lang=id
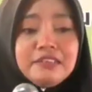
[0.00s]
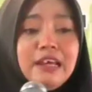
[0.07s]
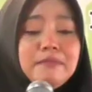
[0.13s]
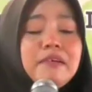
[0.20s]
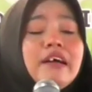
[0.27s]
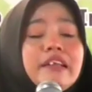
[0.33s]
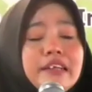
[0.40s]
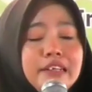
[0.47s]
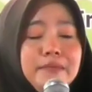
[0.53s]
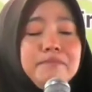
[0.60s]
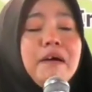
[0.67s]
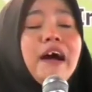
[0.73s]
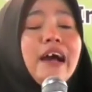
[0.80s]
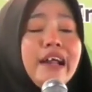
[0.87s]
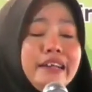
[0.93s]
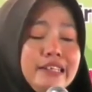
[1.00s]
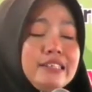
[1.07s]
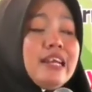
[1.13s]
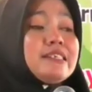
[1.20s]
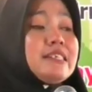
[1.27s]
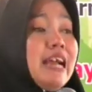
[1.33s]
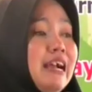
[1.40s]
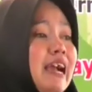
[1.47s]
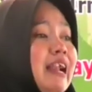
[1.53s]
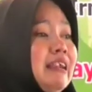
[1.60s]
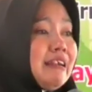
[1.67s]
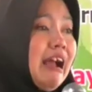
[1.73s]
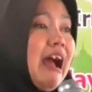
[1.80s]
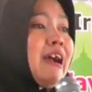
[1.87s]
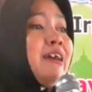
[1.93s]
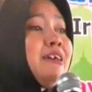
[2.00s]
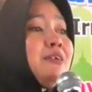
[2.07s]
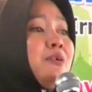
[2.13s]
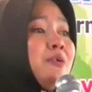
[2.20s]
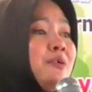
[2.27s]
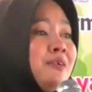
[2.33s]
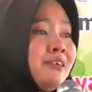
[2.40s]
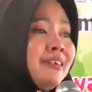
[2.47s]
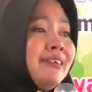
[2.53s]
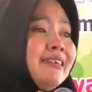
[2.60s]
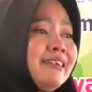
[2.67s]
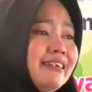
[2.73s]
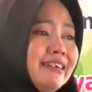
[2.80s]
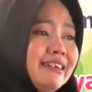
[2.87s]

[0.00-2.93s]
tiap hari dipakani cacakan kangkung